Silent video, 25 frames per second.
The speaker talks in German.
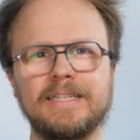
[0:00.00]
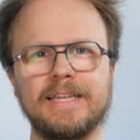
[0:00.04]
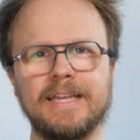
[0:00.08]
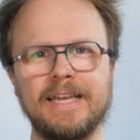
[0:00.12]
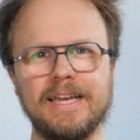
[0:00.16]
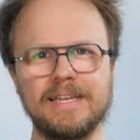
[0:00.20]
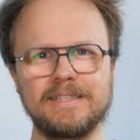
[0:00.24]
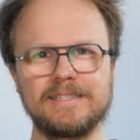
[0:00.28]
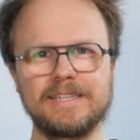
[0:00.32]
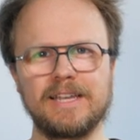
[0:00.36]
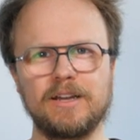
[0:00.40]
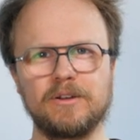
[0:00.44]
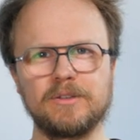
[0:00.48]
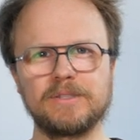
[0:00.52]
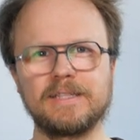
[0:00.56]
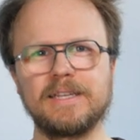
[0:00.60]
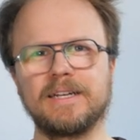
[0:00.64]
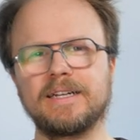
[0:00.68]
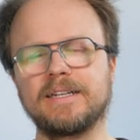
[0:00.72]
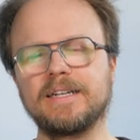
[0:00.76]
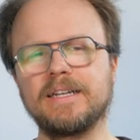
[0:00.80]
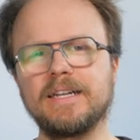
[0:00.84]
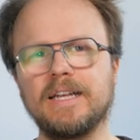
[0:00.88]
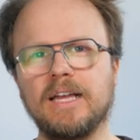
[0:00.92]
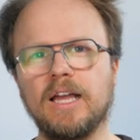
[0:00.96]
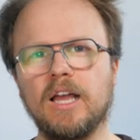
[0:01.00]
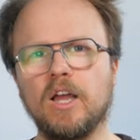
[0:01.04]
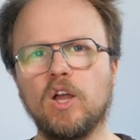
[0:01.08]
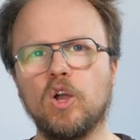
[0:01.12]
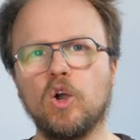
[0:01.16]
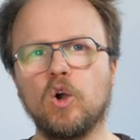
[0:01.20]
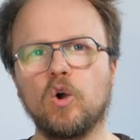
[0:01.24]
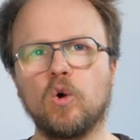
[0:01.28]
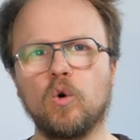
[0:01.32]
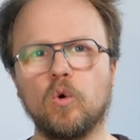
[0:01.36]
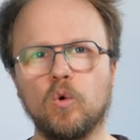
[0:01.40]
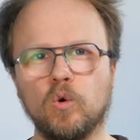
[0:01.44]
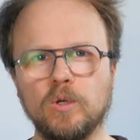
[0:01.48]
Erste Aussage,
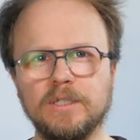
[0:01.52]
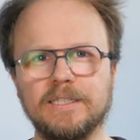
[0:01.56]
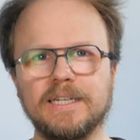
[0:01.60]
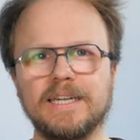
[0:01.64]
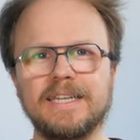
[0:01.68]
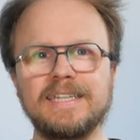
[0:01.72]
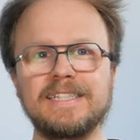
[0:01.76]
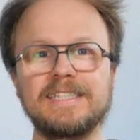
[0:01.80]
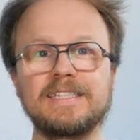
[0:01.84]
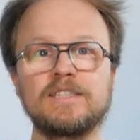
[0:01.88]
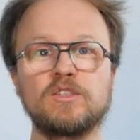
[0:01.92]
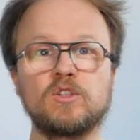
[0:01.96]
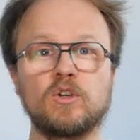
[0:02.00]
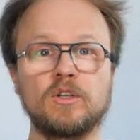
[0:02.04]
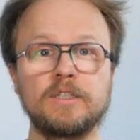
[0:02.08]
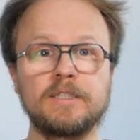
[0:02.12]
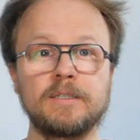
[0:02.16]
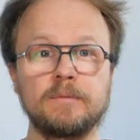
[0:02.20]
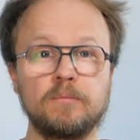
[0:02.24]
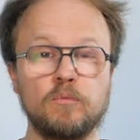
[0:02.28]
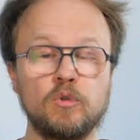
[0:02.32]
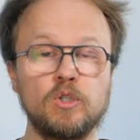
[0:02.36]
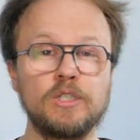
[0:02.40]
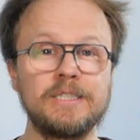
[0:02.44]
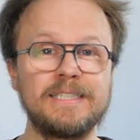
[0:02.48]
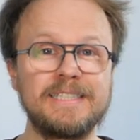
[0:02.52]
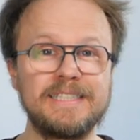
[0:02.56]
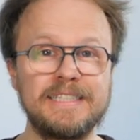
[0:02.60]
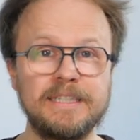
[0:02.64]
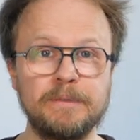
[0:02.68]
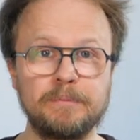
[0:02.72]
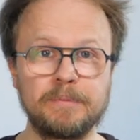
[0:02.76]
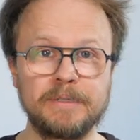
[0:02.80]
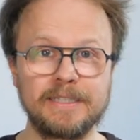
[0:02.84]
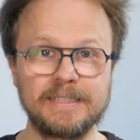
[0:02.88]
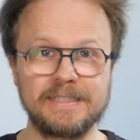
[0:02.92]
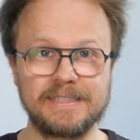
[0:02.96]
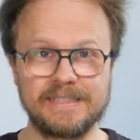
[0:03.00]
Unterricht sollte
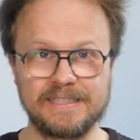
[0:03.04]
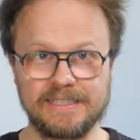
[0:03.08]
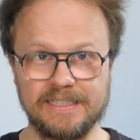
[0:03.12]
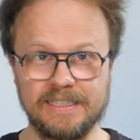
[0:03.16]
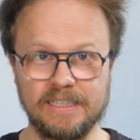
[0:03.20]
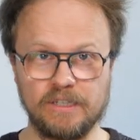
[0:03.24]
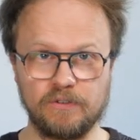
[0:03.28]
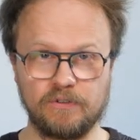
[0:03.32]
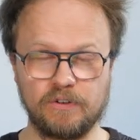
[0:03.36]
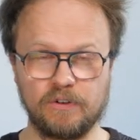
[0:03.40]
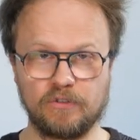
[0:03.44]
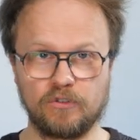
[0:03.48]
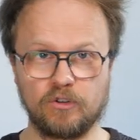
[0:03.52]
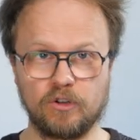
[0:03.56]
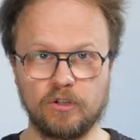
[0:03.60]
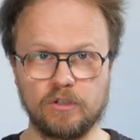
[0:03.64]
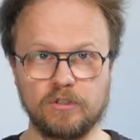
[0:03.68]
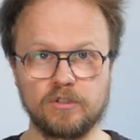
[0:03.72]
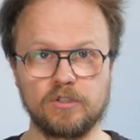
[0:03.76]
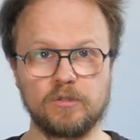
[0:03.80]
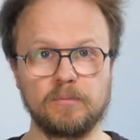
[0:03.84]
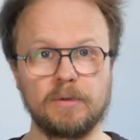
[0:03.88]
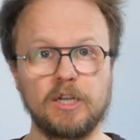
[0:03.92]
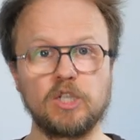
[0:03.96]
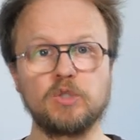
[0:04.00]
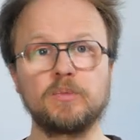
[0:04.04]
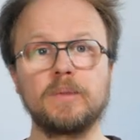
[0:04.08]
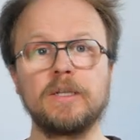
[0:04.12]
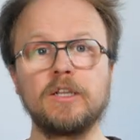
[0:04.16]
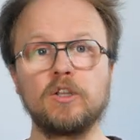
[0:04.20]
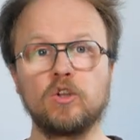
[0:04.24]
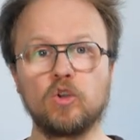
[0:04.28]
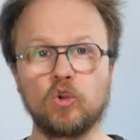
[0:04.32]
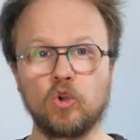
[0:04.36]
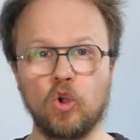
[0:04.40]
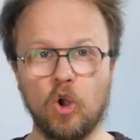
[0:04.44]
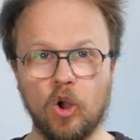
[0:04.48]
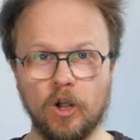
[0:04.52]
multiple Ziele verfolgen, zum Beispiel
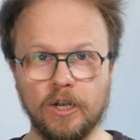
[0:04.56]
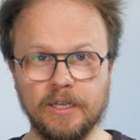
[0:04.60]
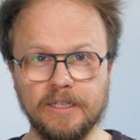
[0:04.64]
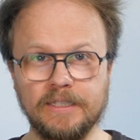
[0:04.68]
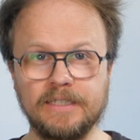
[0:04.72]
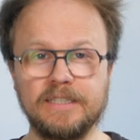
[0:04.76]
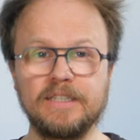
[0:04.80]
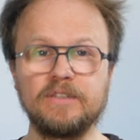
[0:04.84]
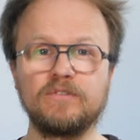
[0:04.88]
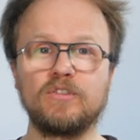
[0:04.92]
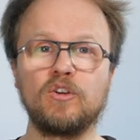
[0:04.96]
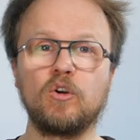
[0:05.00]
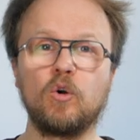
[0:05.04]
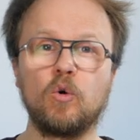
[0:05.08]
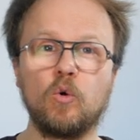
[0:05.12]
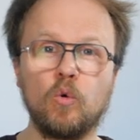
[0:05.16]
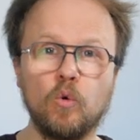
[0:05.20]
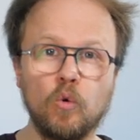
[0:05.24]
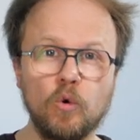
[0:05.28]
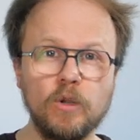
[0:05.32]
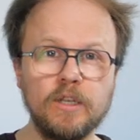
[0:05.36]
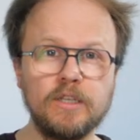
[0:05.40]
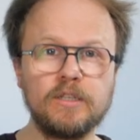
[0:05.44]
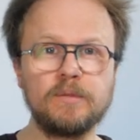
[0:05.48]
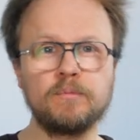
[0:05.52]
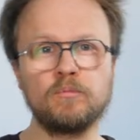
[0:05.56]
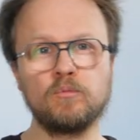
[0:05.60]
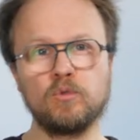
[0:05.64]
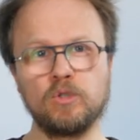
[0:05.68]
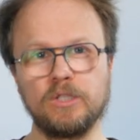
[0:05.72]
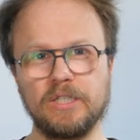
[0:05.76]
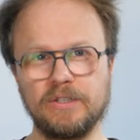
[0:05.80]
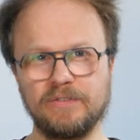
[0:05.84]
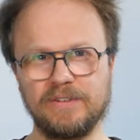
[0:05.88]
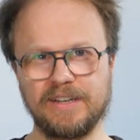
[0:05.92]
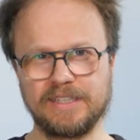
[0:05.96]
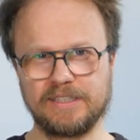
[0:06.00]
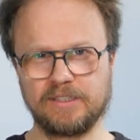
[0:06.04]
kognitive und
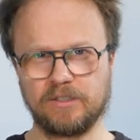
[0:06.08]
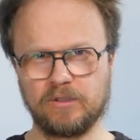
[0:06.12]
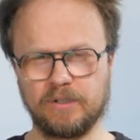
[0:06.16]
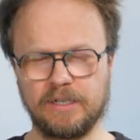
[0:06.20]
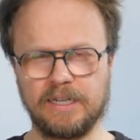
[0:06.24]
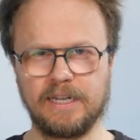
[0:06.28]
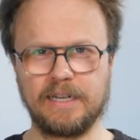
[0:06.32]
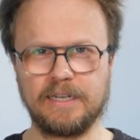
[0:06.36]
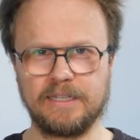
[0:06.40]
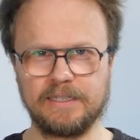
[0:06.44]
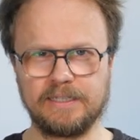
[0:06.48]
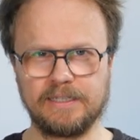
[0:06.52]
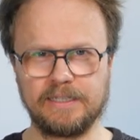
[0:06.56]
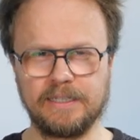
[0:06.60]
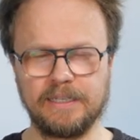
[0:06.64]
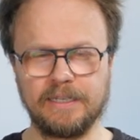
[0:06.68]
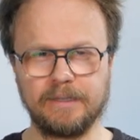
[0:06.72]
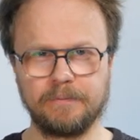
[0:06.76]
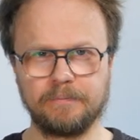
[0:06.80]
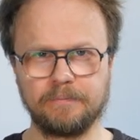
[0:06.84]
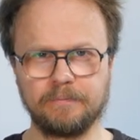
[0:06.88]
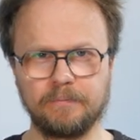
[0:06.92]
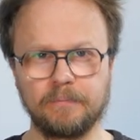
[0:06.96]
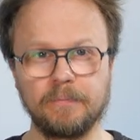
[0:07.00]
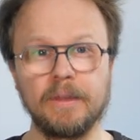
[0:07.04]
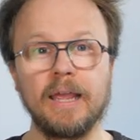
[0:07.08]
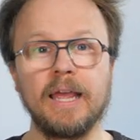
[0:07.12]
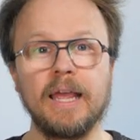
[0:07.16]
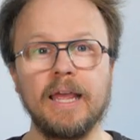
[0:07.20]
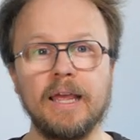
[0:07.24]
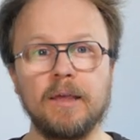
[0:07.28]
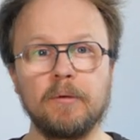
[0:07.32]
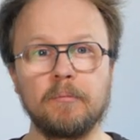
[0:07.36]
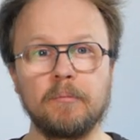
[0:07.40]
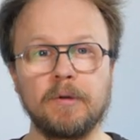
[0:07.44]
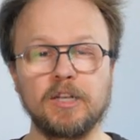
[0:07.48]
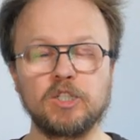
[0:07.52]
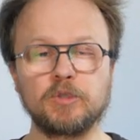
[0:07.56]
motivationale Ziele.
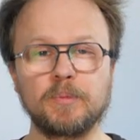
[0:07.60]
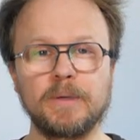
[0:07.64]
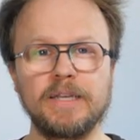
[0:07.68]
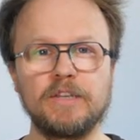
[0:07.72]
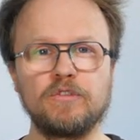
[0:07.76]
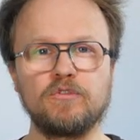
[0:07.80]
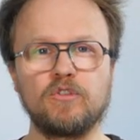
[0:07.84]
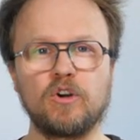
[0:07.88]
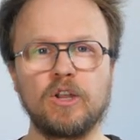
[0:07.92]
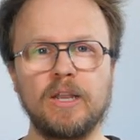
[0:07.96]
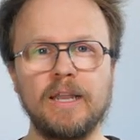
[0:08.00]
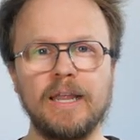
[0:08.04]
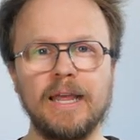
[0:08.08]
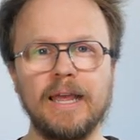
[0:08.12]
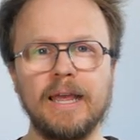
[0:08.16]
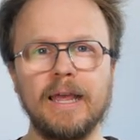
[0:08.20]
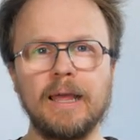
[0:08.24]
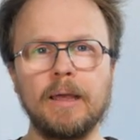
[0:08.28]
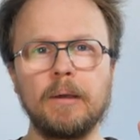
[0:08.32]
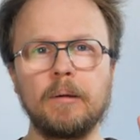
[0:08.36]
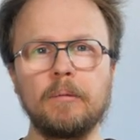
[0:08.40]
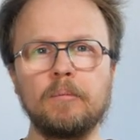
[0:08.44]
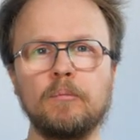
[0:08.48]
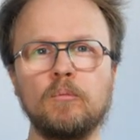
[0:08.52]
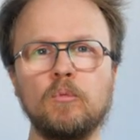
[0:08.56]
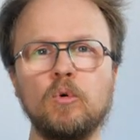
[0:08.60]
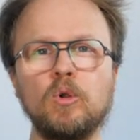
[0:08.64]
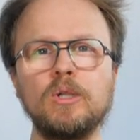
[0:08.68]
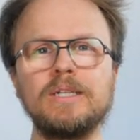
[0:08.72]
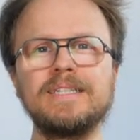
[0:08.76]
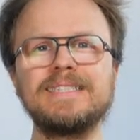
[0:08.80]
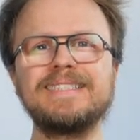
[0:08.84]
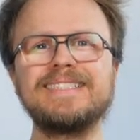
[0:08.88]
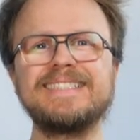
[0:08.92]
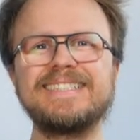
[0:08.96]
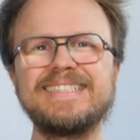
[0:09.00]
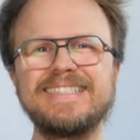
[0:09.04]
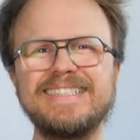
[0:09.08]
Man spricht von
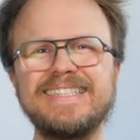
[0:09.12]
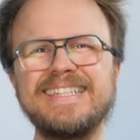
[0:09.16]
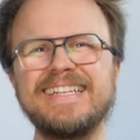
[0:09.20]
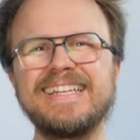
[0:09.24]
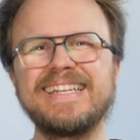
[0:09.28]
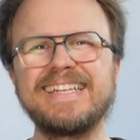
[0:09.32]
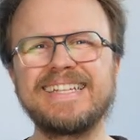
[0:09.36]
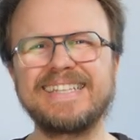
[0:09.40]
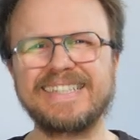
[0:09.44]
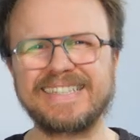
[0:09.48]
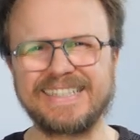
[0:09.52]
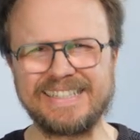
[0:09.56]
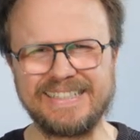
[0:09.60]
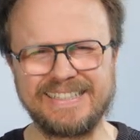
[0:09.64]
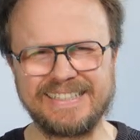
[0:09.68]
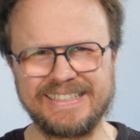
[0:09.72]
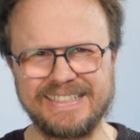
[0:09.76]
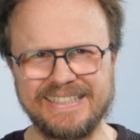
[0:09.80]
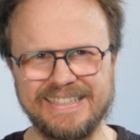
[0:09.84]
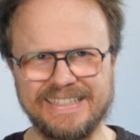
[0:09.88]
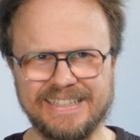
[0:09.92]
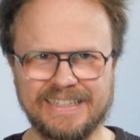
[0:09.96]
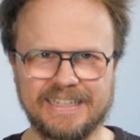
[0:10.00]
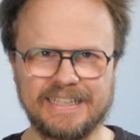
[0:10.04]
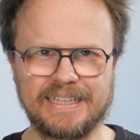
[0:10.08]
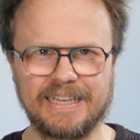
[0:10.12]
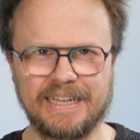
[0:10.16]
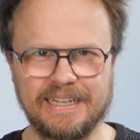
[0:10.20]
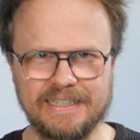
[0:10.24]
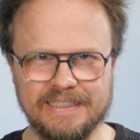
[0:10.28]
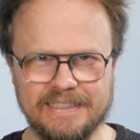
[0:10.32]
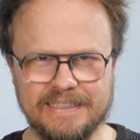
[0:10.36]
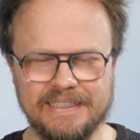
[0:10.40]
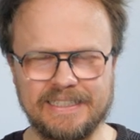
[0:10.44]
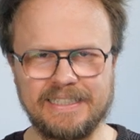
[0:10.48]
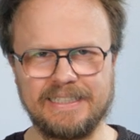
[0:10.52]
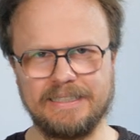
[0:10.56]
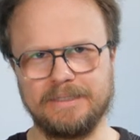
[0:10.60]

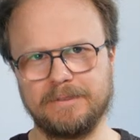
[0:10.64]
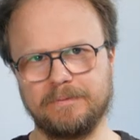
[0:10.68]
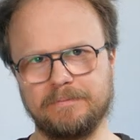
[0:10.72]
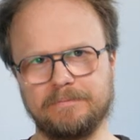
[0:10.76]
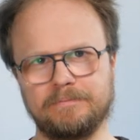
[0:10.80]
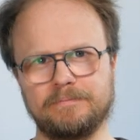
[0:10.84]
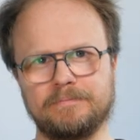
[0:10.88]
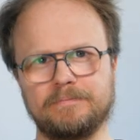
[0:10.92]
Multikriterialität.